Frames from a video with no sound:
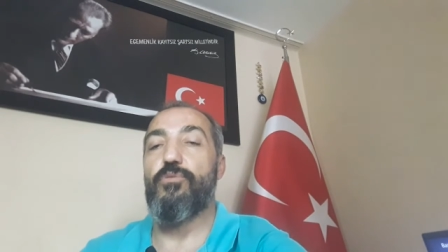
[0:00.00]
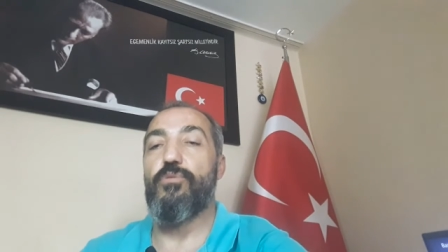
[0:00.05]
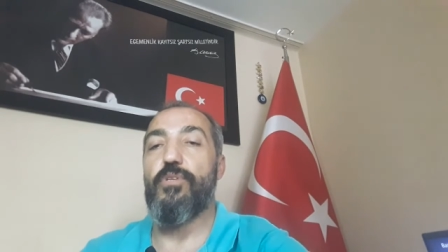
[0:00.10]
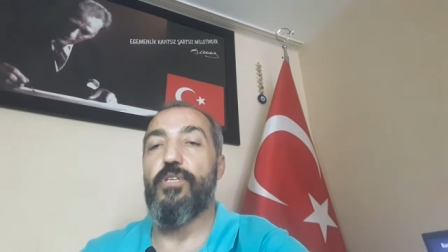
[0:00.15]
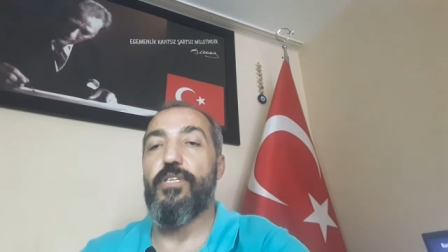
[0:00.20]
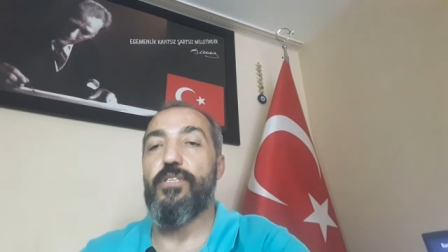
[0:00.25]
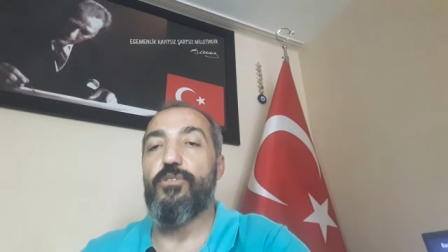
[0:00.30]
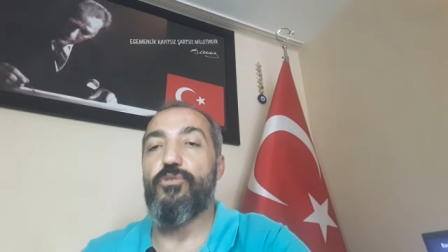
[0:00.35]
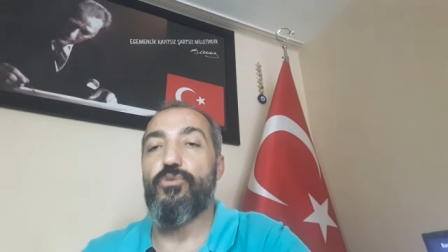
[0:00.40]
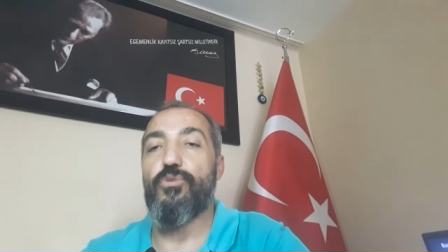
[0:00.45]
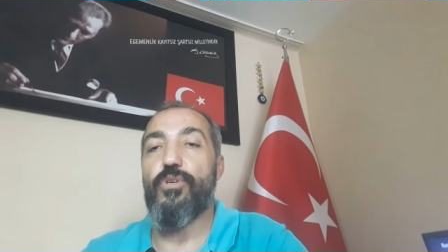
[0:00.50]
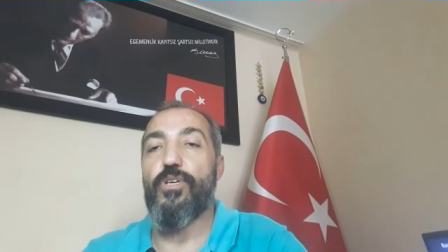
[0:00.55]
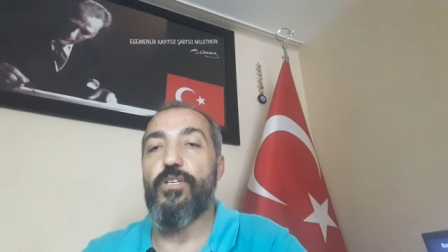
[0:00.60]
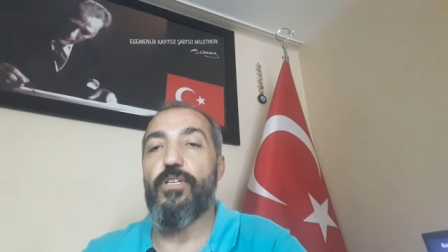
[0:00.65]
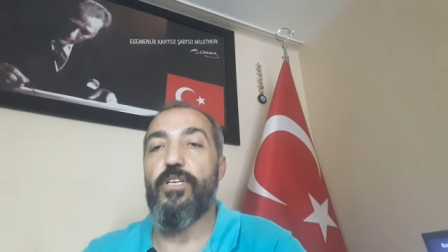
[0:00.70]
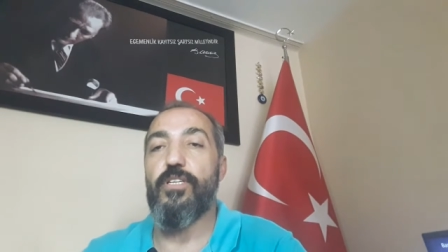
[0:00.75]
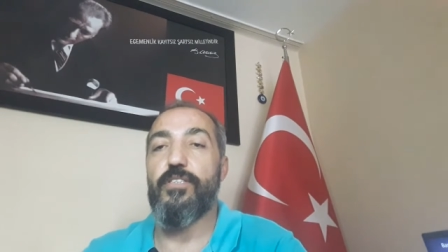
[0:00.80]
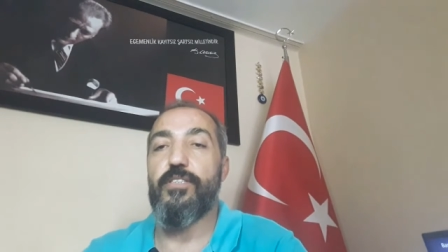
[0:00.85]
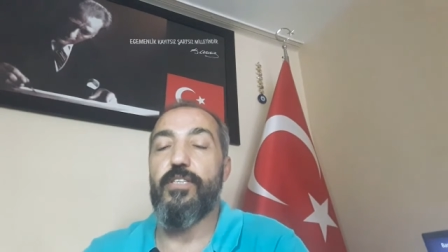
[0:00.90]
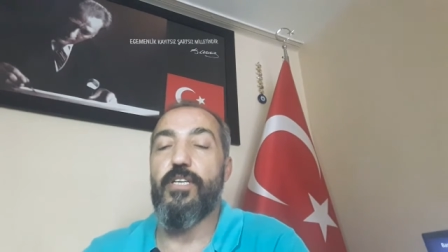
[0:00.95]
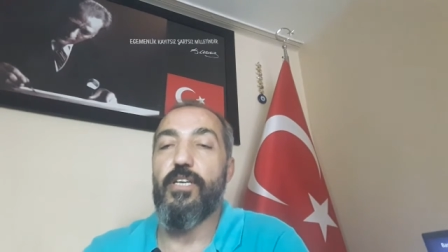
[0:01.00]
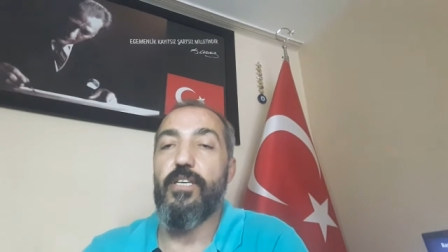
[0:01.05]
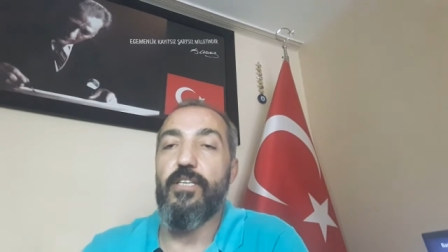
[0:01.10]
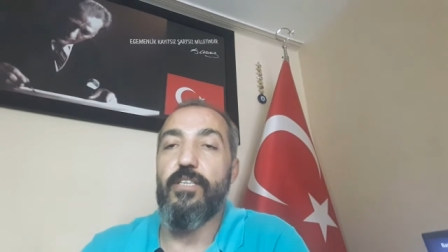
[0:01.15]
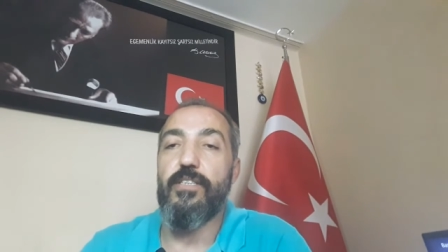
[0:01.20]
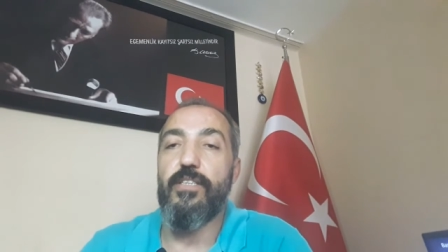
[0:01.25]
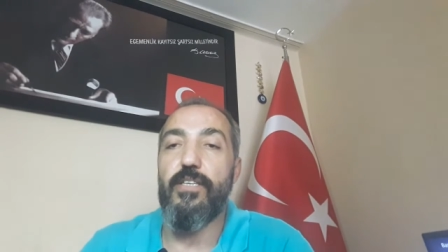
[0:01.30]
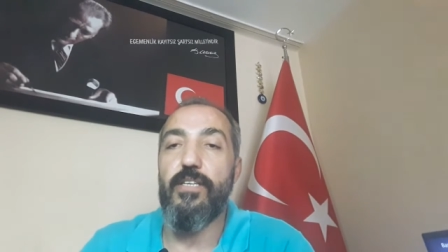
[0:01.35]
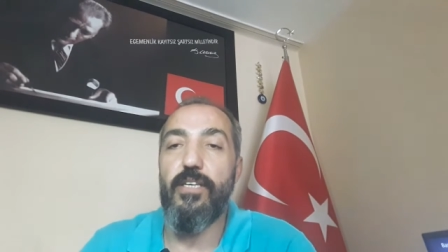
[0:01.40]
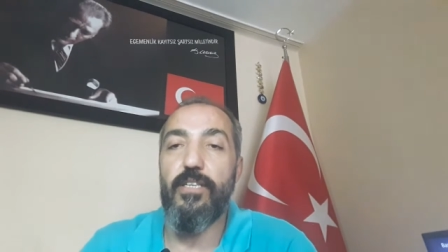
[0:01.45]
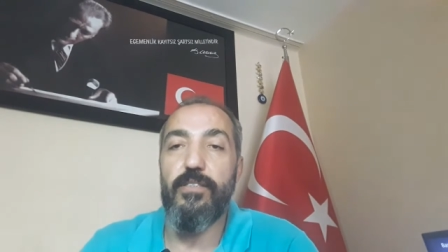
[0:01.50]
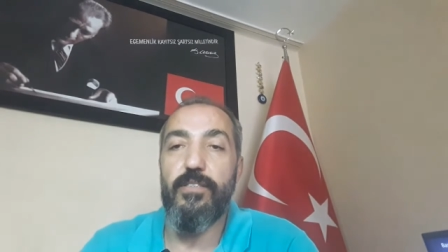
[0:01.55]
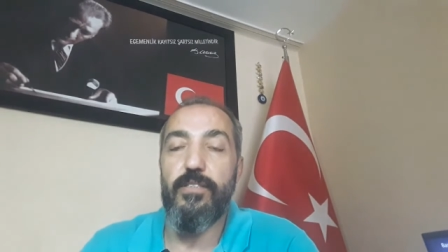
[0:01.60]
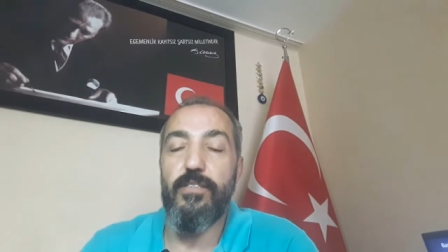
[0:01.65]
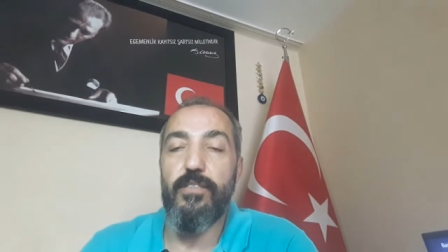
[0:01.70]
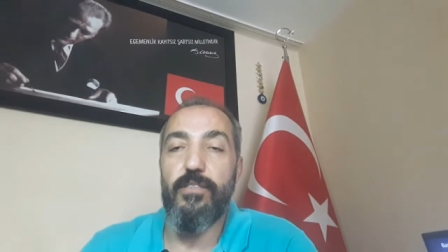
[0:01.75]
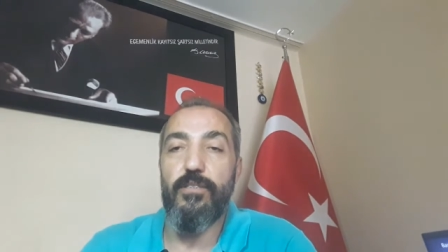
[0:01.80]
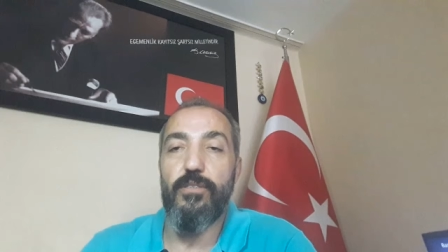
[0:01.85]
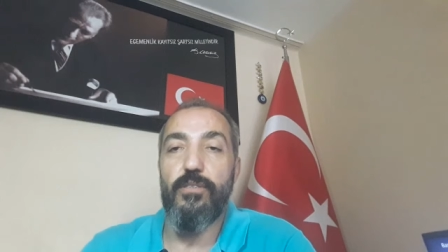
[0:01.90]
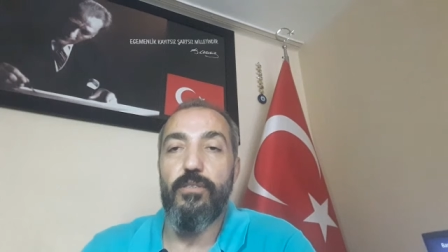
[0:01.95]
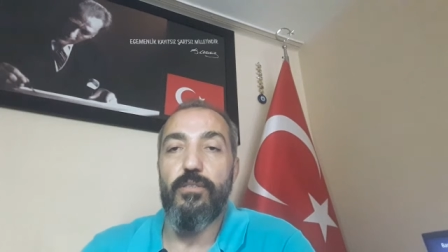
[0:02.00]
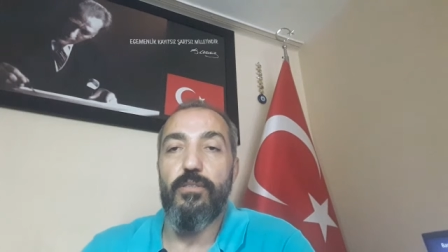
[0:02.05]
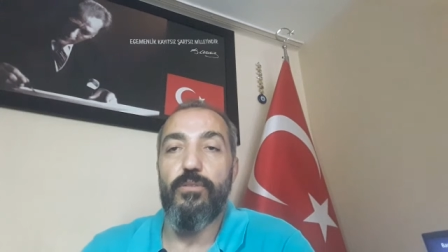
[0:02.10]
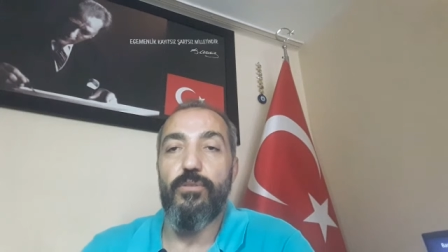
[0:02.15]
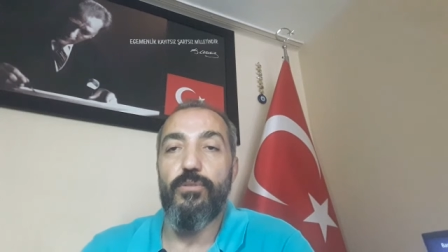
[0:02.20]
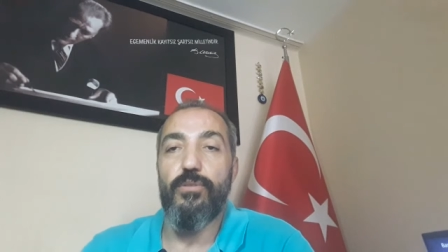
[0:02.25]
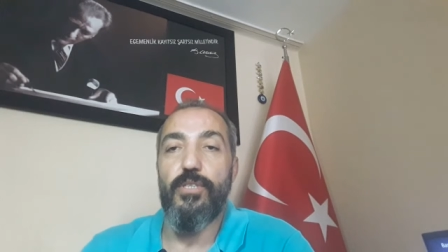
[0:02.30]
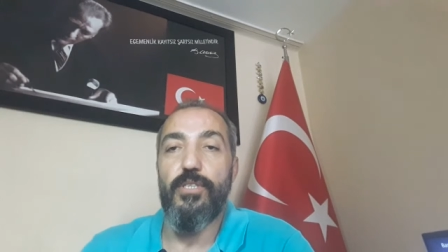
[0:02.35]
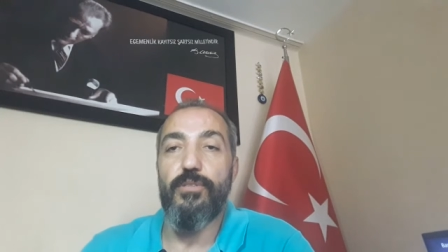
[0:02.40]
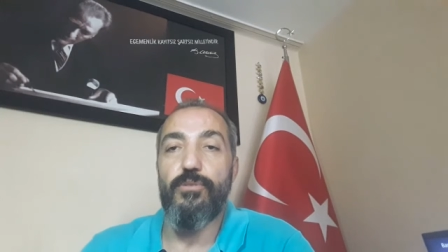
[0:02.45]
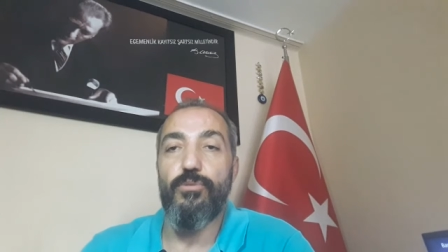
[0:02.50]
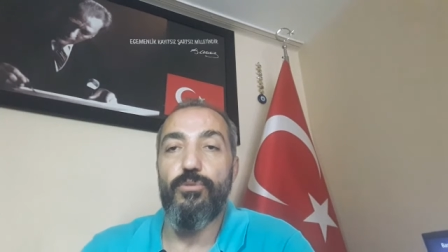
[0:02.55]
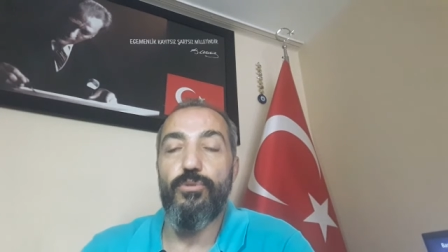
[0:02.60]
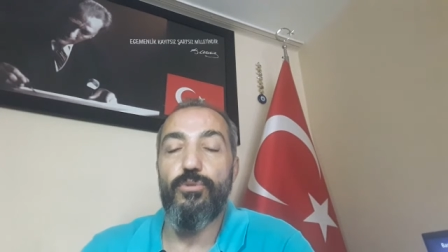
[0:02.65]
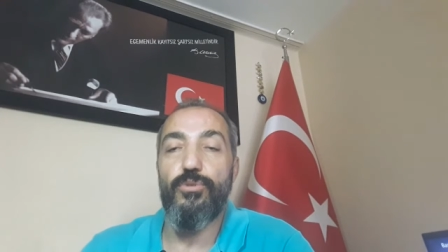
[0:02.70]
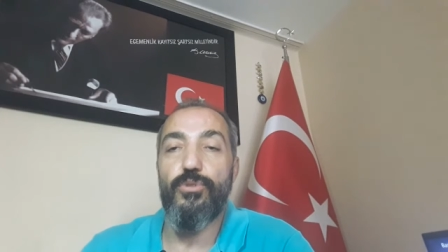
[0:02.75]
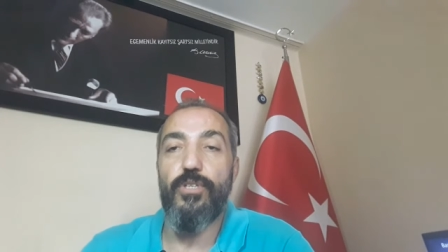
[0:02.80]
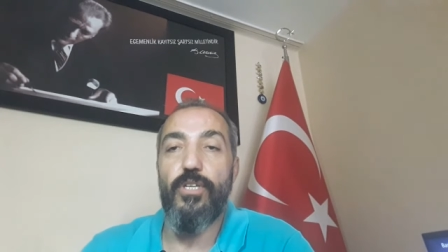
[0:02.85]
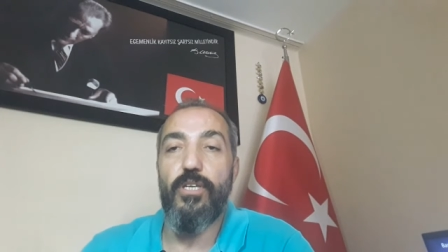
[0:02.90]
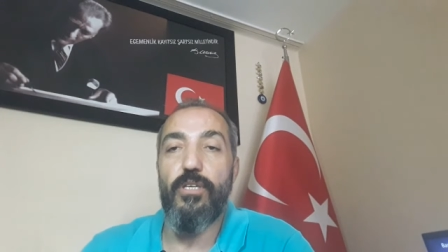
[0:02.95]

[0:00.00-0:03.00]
dolayı şu an hastanede yattığını öğreniyoruz.